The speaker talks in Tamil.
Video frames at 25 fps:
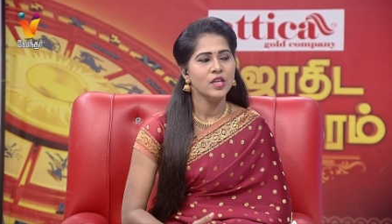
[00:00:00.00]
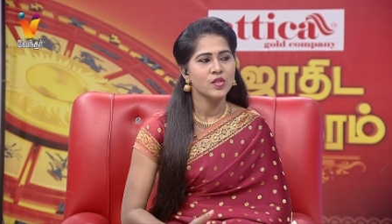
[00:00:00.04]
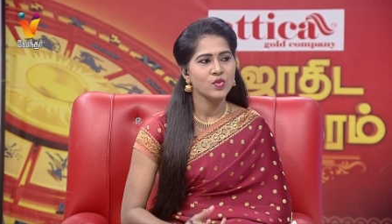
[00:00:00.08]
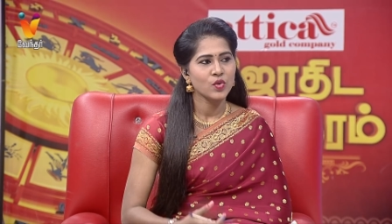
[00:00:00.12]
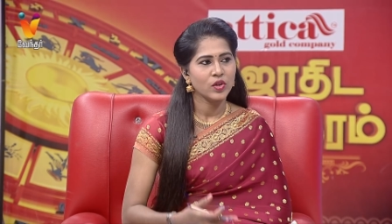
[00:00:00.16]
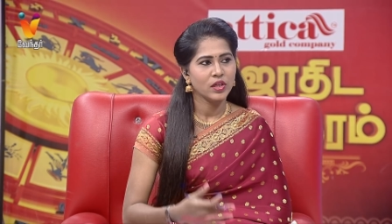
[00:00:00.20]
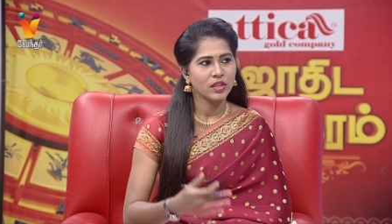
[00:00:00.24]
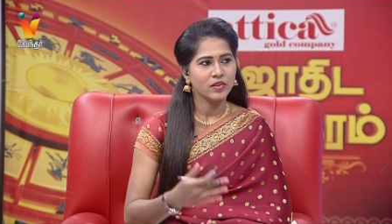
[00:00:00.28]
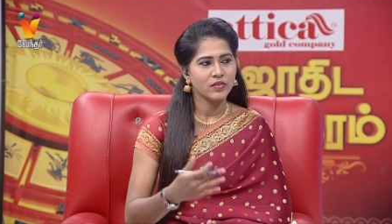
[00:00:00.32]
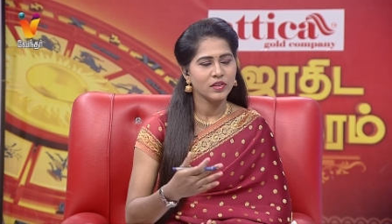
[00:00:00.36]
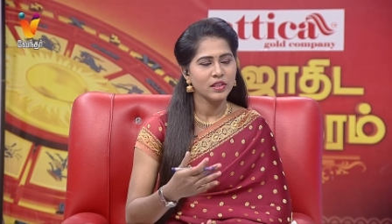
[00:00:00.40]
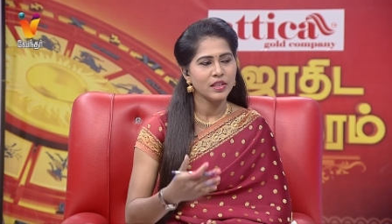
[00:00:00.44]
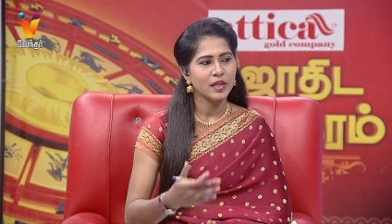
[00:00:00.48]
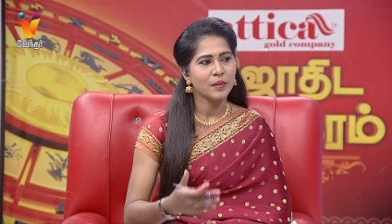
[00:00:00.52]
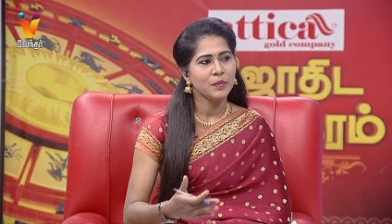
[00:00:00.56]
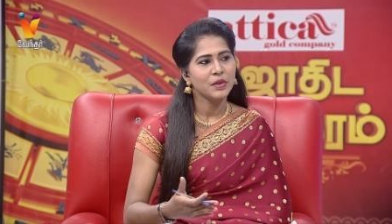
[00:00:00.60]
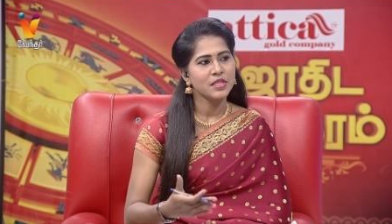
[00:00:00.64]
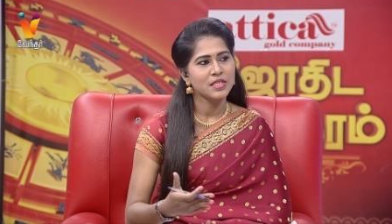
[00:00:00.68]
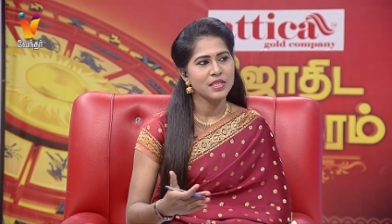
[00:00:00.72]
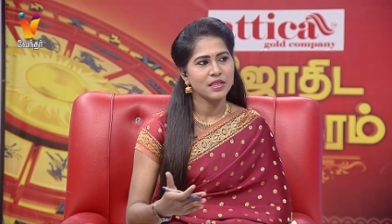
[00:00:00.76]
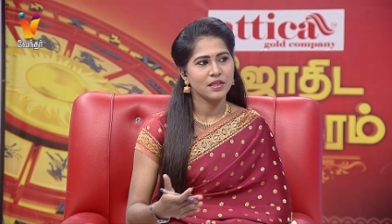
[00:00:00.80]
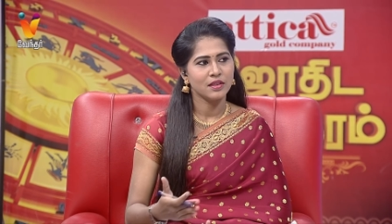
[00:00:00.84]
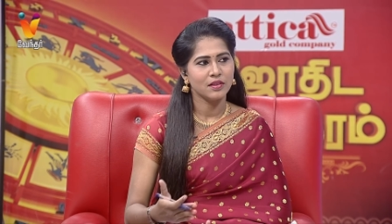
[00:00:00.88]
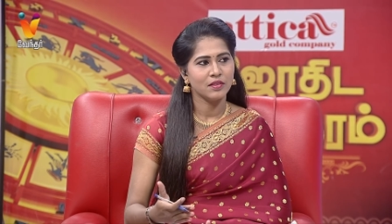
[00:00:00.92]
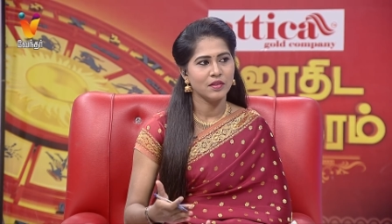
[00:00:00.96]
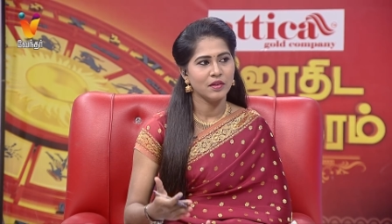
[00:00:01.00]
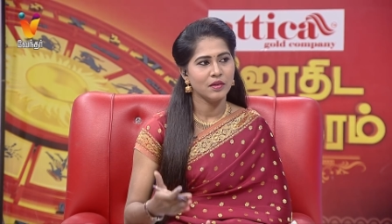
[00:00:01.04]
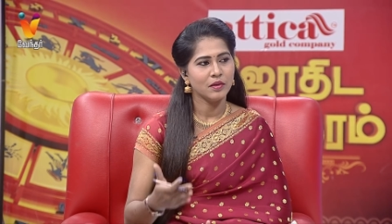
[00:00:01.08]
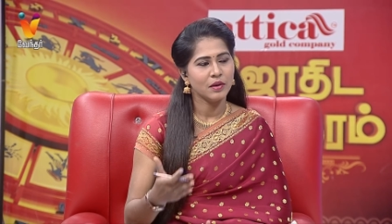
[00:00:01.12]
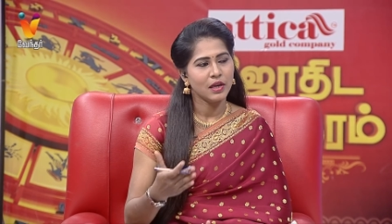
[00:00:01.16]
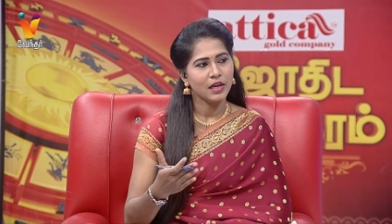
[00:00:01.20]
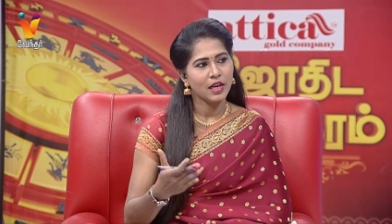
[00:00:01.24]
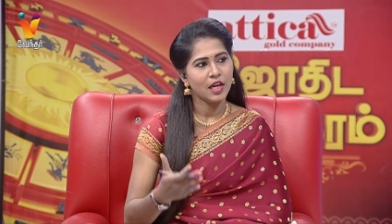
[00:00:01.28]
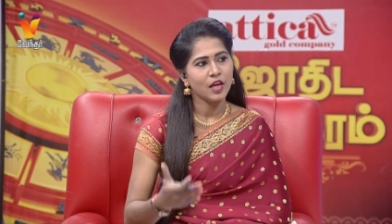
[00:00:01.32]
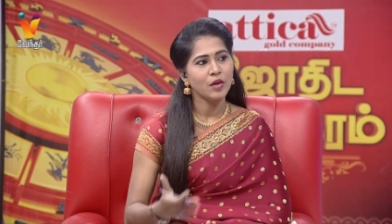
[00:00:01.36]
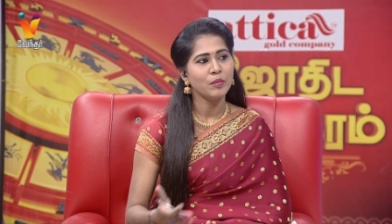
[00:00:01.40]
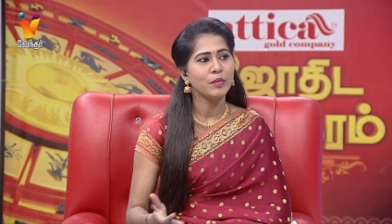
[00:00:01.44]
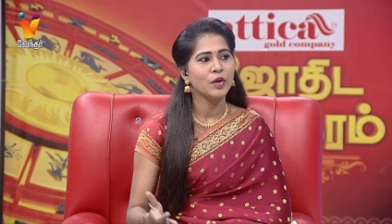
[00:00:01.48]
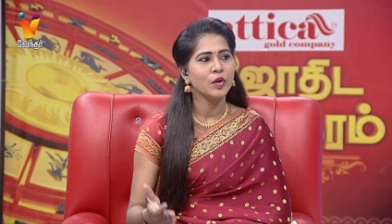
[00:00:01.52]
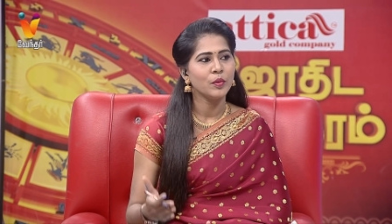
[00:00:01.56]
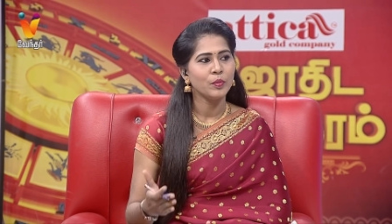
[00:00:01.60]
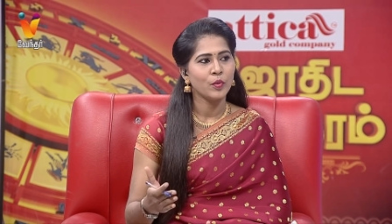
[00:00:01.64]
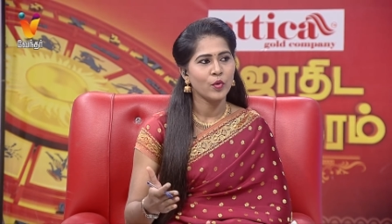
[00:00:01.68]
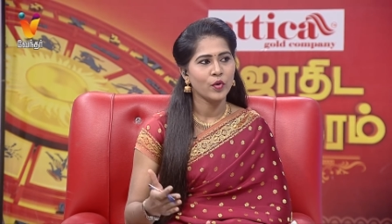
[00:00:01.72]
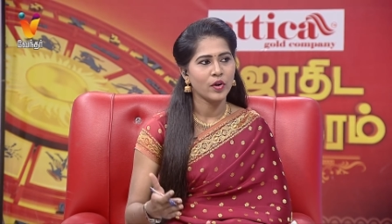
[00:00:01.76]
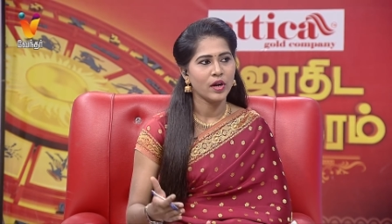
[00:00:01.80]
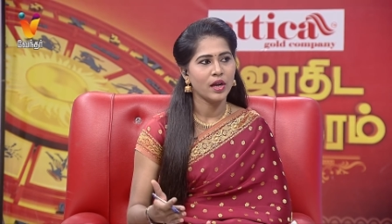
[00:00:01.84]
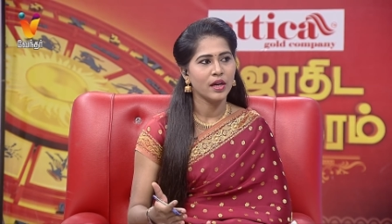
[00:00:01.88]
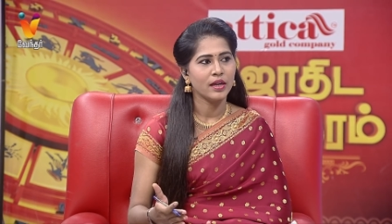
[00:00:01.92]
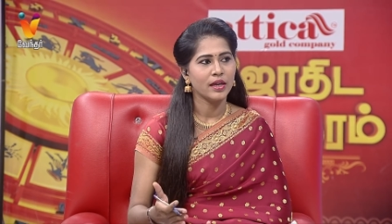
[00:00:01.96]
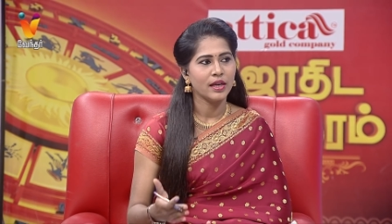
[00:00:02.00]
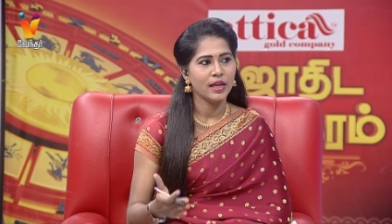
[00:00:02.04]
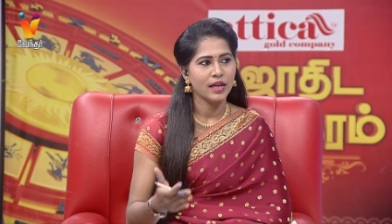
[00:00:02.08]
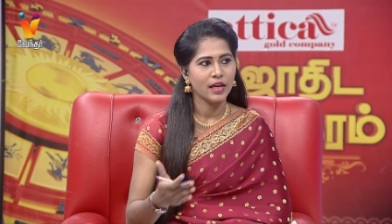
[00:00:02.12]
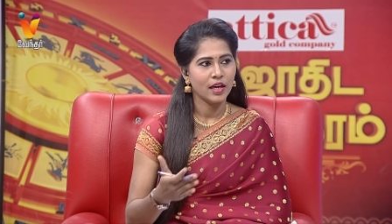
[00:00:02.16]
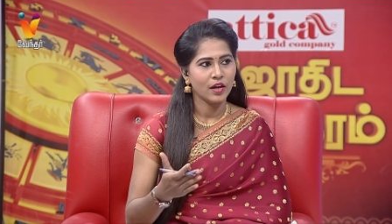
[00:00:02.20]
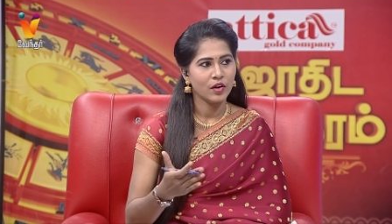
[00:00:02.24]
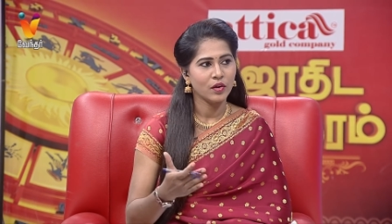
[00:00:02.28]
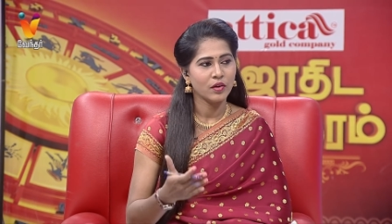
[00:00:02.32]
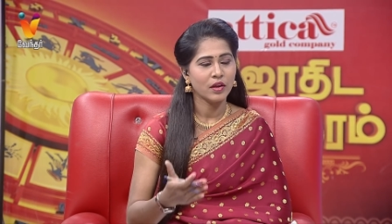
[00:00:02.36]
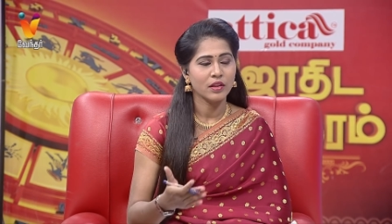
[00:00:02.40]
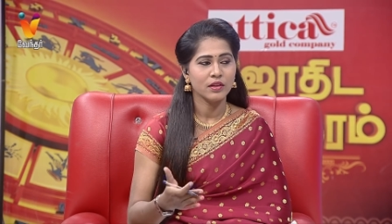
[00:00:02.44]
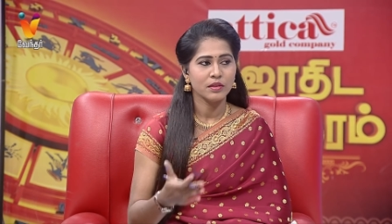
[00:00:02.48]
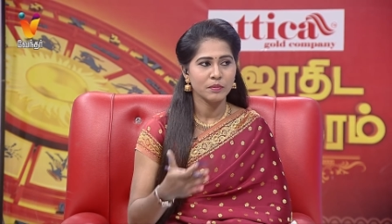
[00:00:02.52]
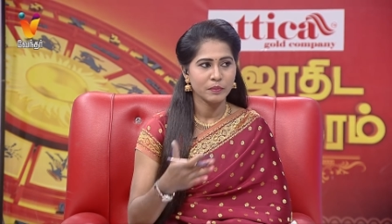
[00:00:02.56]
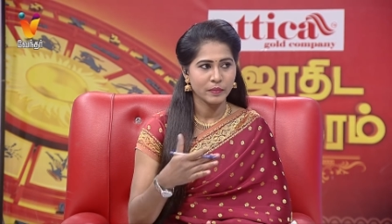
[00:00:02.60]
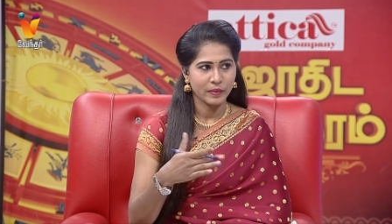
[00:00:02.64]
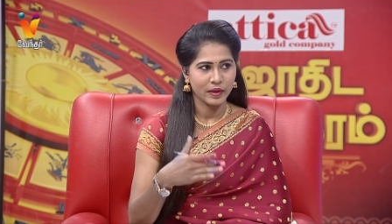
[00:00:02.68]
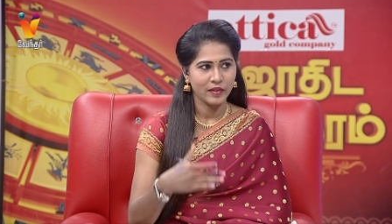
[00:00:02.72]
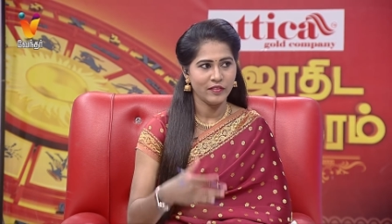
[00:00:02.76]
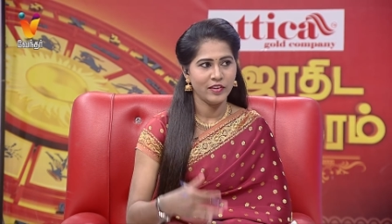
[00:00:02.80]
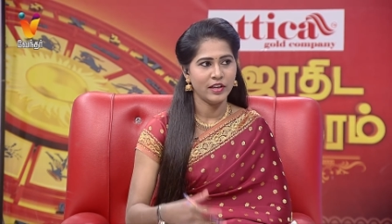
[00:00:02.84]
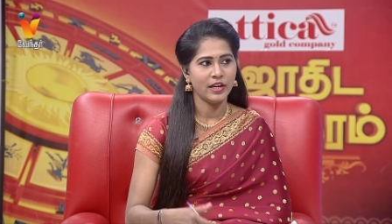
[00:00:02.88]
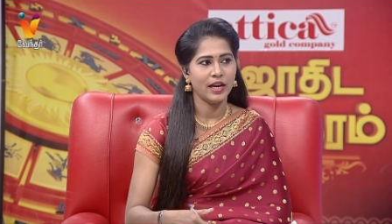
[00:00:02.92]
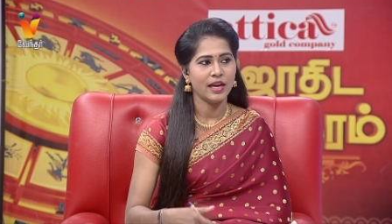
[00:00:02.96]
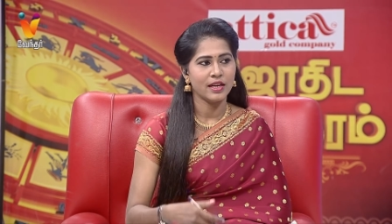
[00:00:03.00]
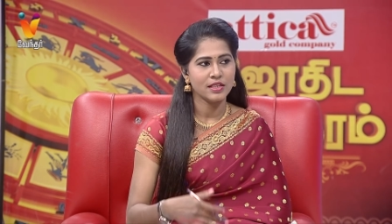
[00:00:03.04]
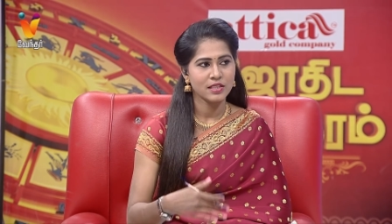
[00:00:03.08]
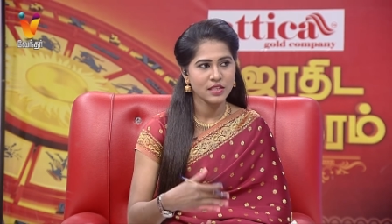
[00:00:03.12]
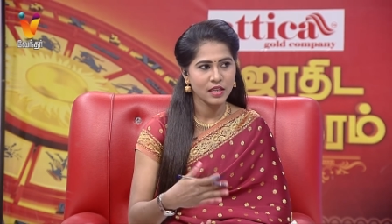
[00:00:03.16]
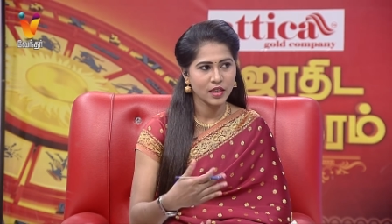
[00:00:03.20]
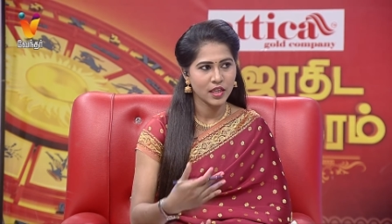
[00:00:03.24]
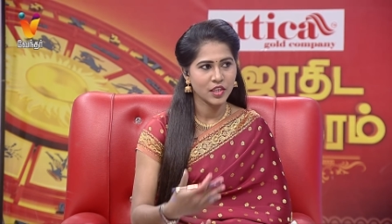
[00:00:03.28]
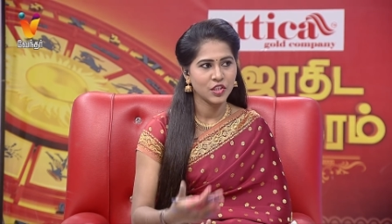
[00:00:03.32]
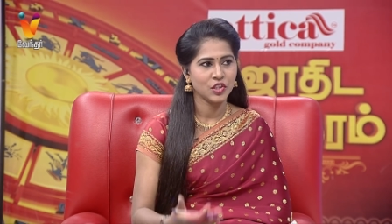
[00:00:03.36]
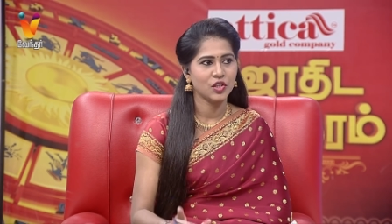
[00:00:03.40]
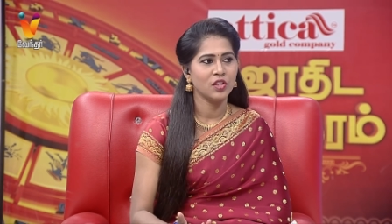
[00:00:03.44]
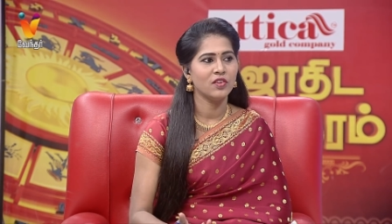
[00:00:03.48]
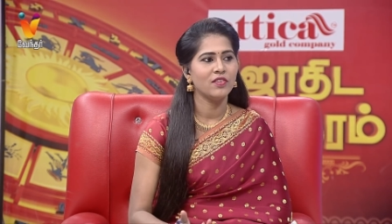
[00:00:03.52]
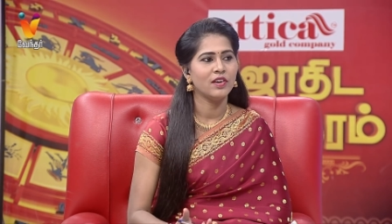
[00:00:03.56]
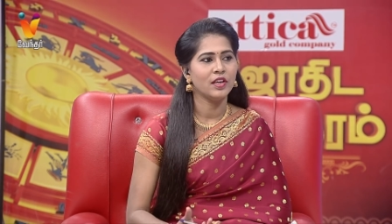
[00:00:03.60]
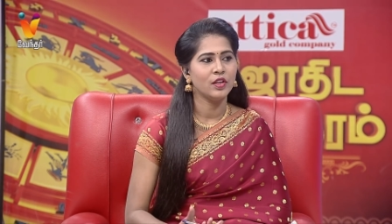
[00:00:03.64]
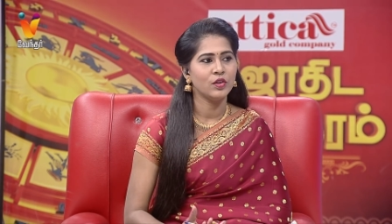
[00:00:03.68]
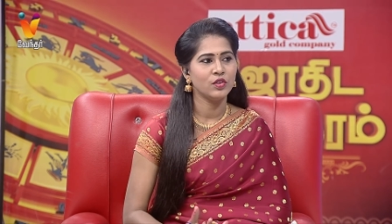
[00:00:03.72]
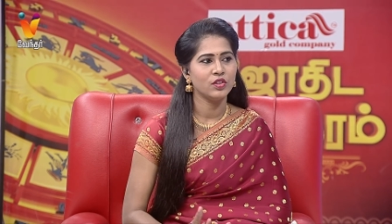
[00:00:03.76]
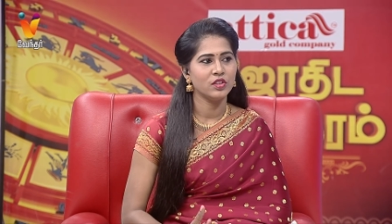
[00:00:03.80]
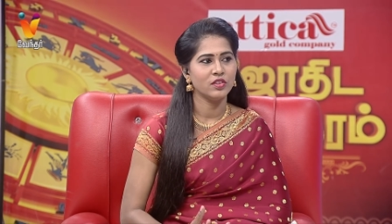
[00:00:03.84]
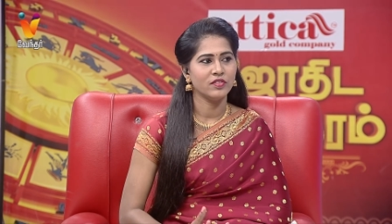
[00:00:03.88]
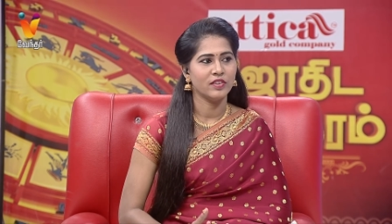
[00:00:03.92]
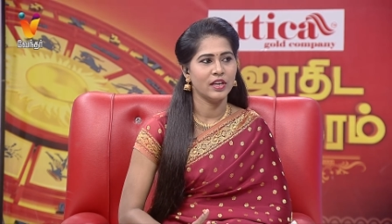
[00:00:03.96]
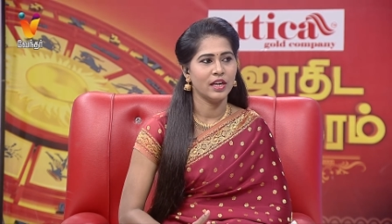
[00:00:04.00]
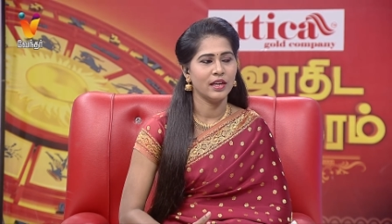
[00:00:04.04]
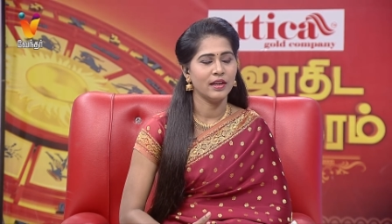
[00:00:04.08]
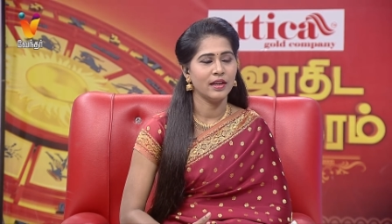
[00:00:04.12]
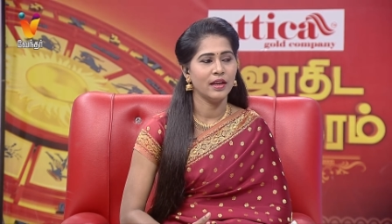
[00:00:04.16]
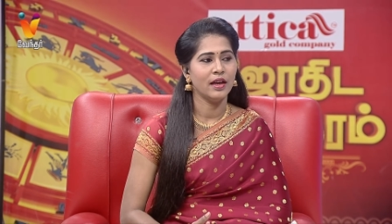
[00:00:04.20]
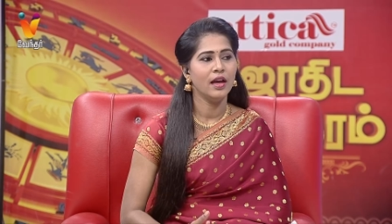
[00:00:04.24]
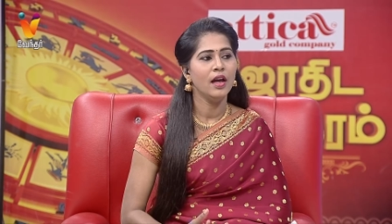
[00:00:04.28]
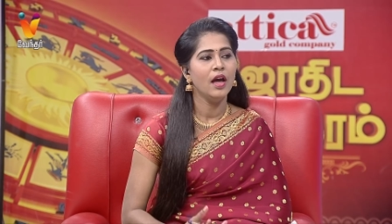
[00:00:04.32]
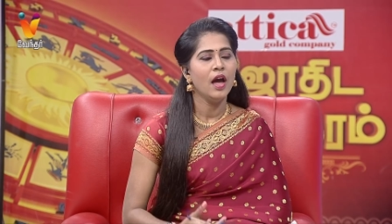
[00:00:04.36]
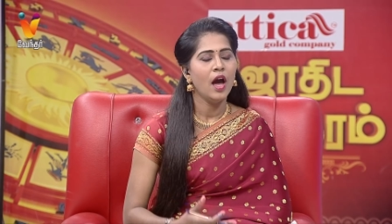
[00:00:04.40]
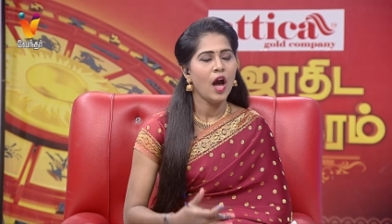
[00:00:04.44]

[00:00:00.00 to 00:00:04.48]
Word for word: ஸோ இது வந்து எப்படி சார் எல்லாரும் மனு போடுறாங்க எல்லாரும் பல்வேறு அரசியல் கட்சிகளை வலியுறுத்திட்டு வராங்க